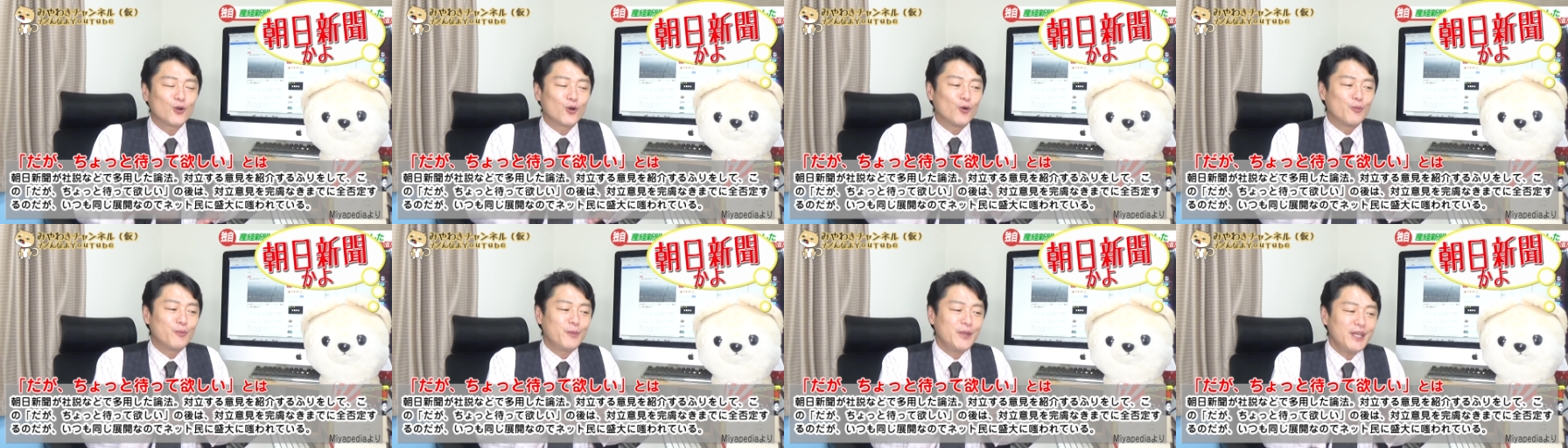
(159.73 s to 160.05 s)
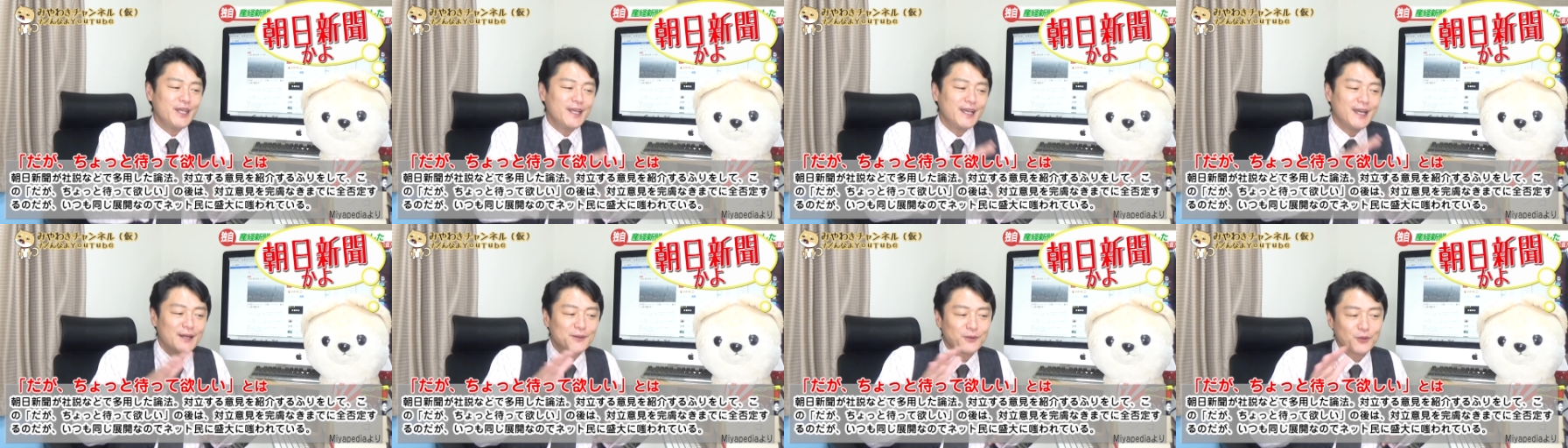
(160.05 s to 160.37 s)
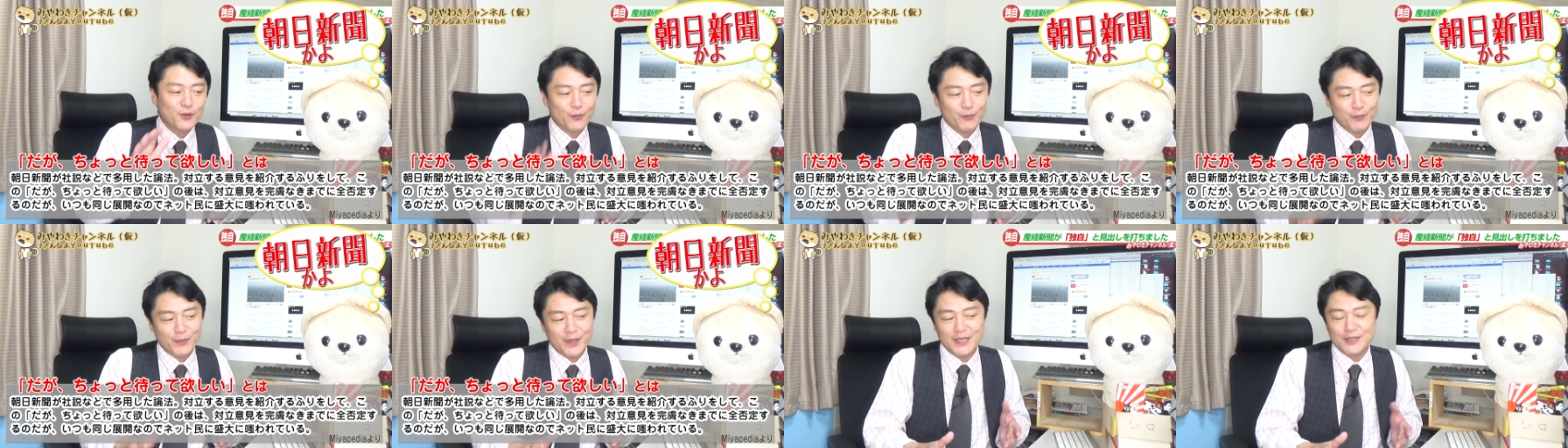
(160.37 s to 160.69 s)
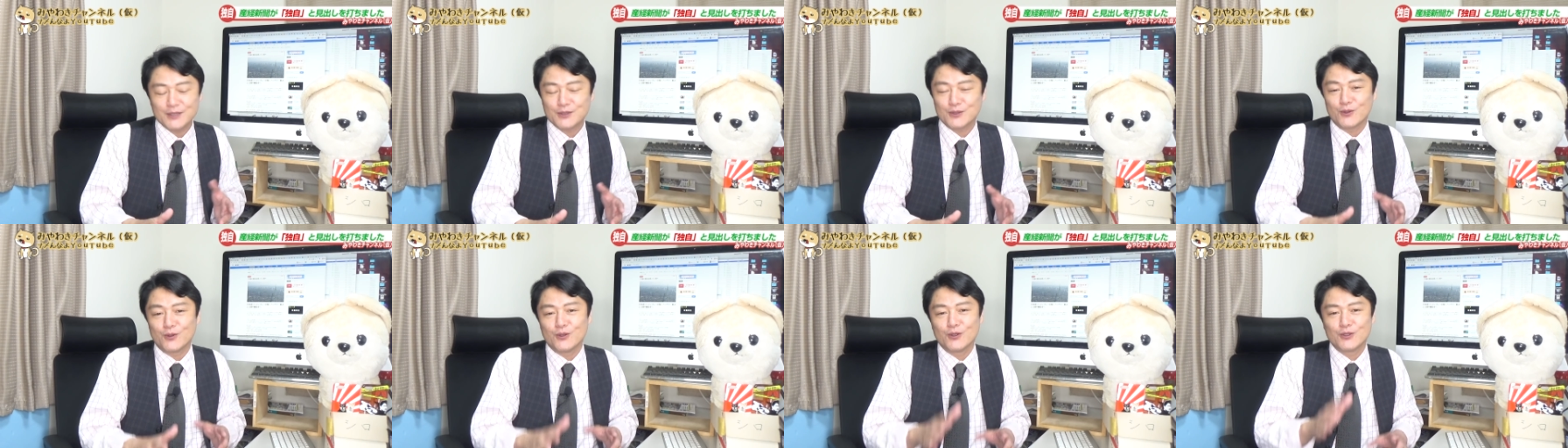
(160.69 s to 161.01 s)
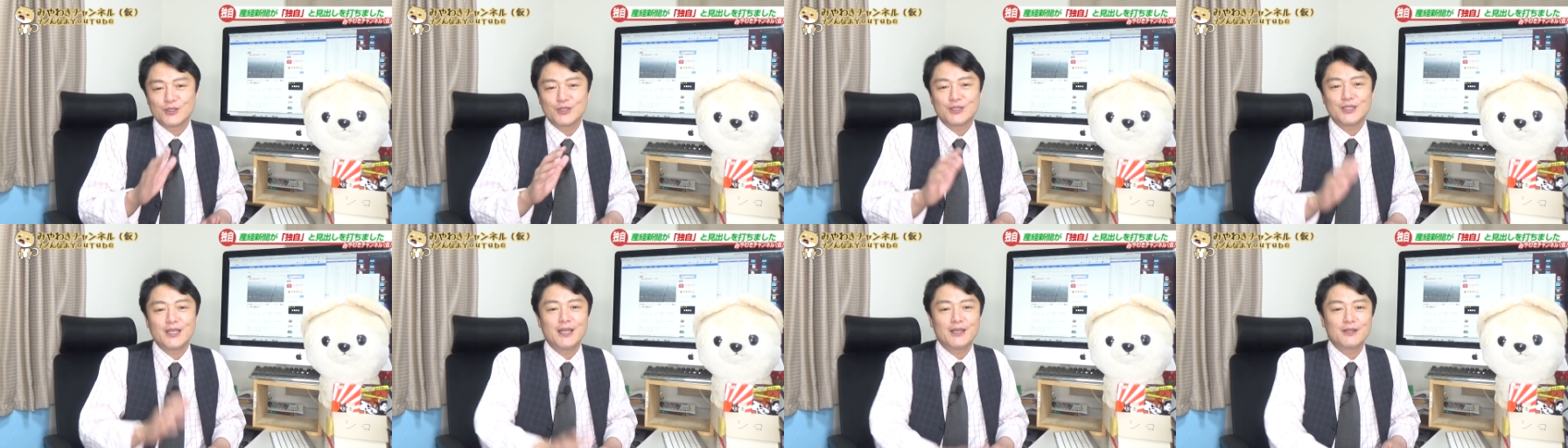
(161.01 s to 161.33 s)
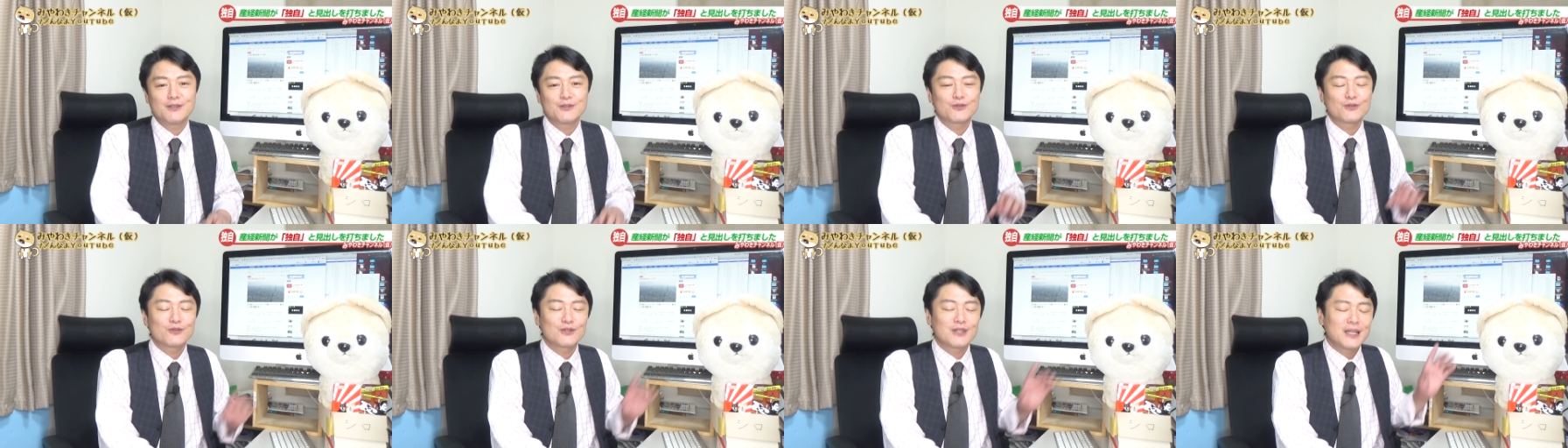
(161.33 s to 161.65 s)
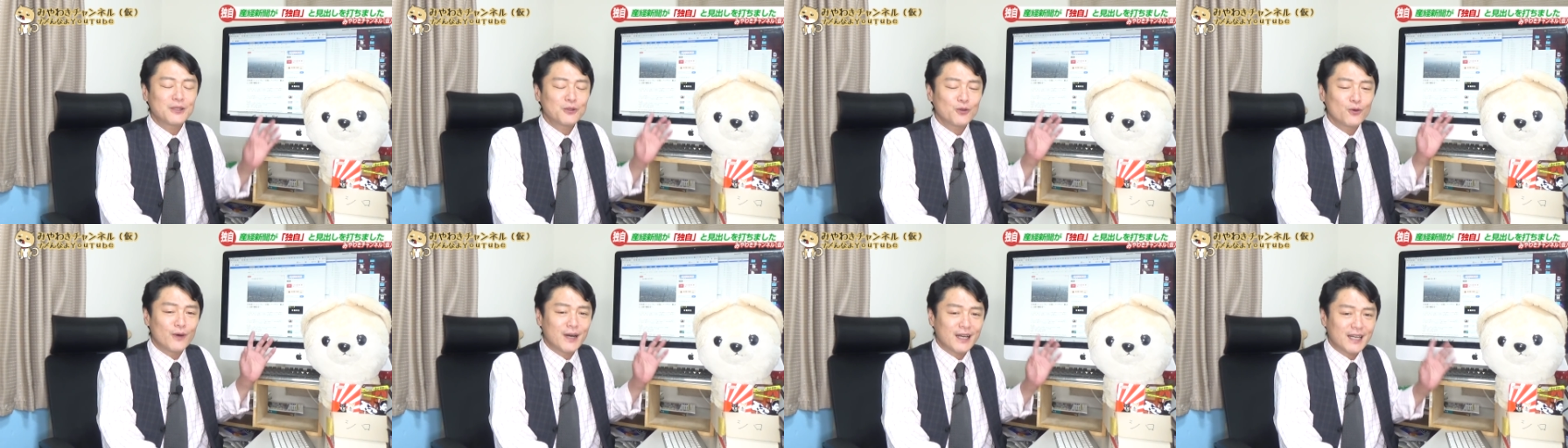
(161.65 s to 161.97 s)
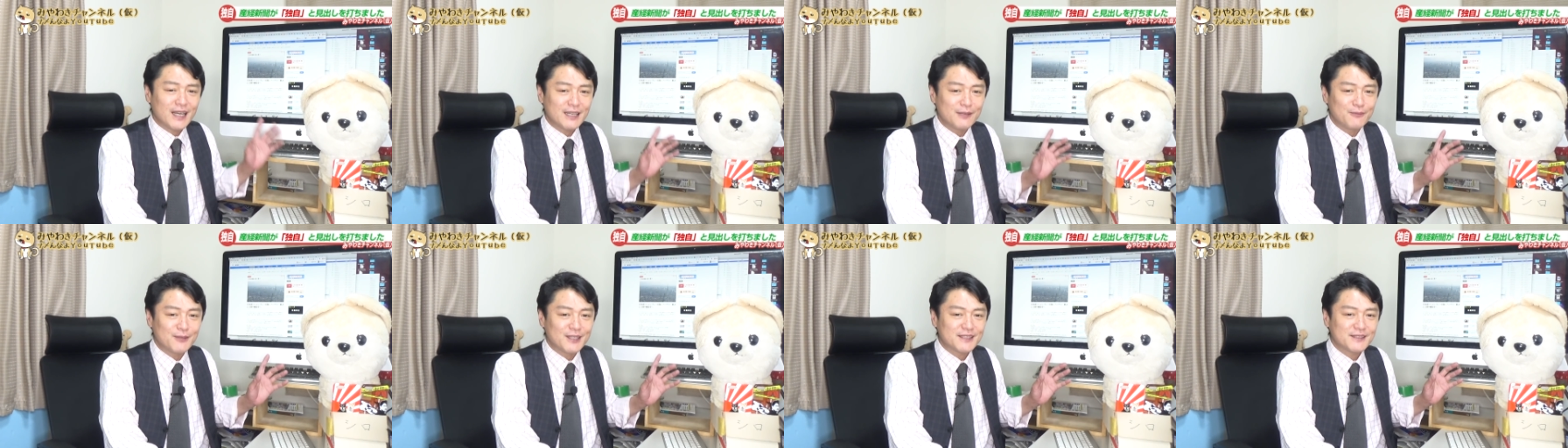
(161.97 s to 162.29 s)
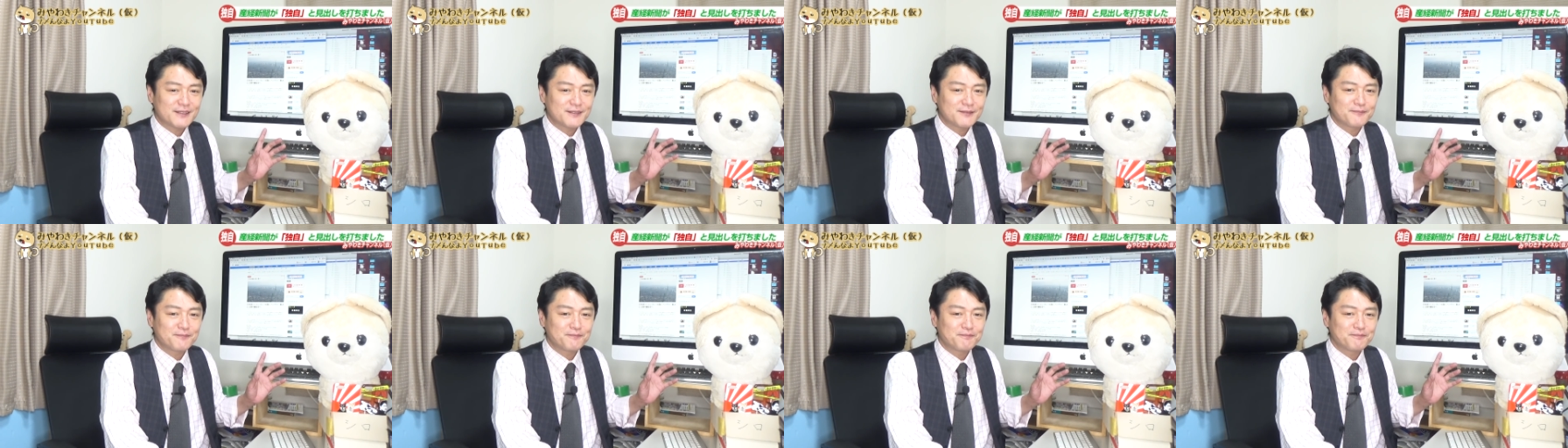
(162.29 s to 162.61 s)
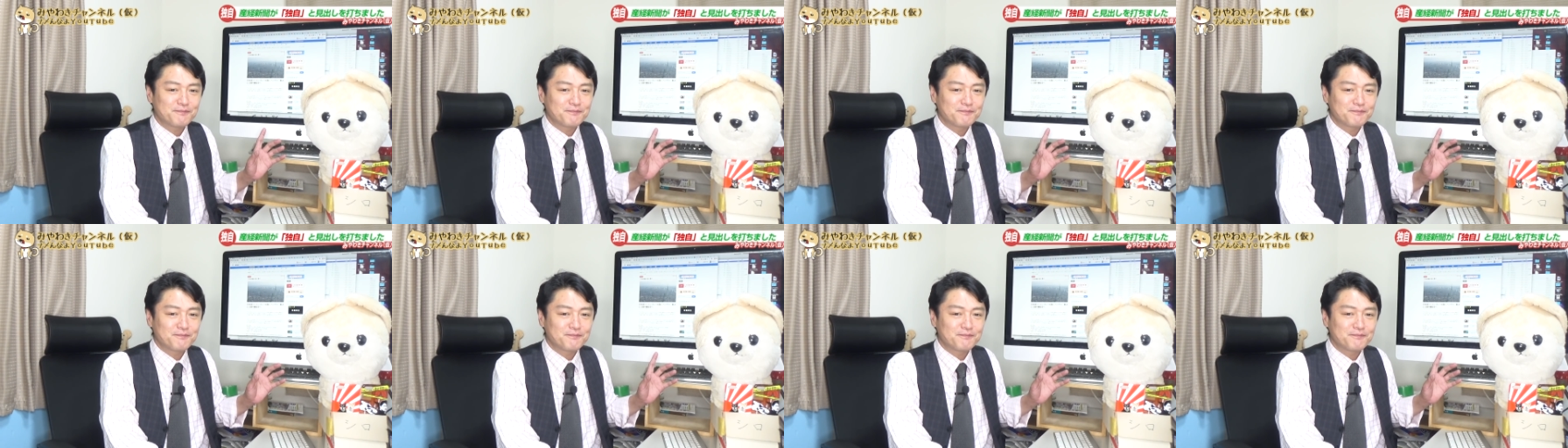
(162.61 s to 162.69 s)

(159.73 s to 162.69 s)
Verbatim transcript: コピーペーストしているんだと分かります。